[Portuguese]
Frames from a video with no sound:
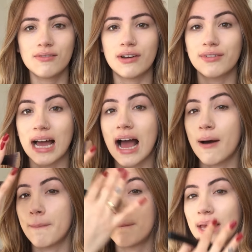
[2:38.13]
vai ficar
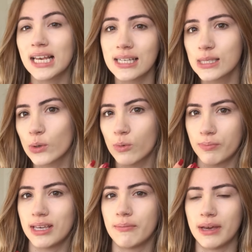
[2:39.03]
apenas o
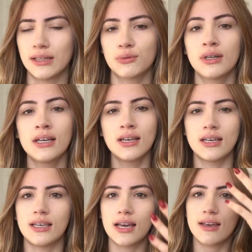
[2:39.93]
pigmento
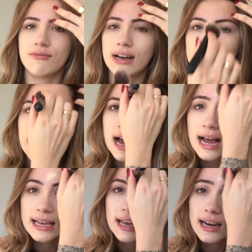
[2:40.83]
e aí vai dar
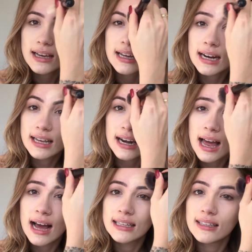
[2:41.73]
aquela
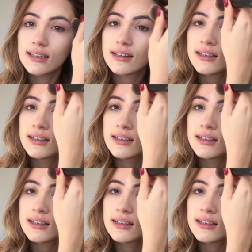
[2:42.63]
craquelada